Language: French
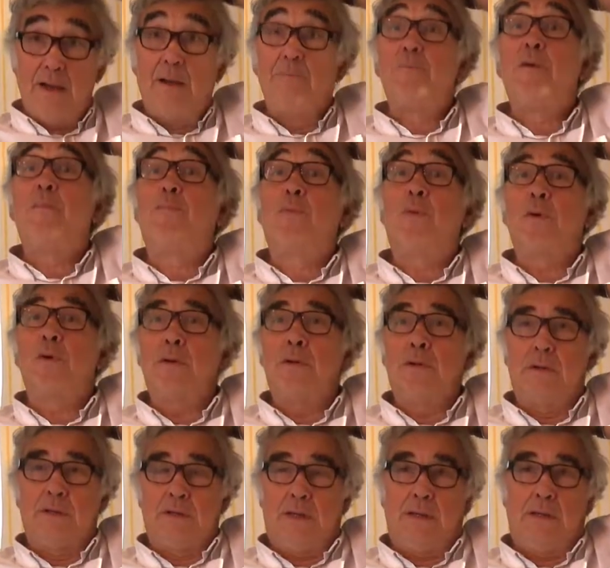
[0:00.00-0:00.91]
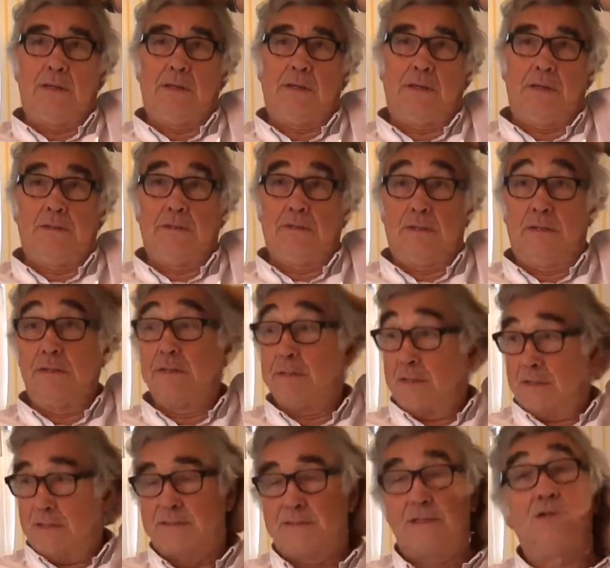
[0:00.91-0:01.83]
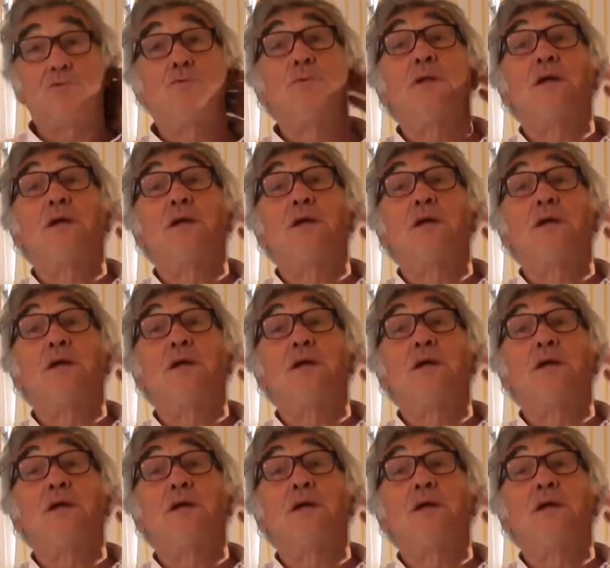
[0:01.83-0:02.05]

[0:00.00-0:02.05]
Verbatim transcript: Puis, euh, et, euh, Institut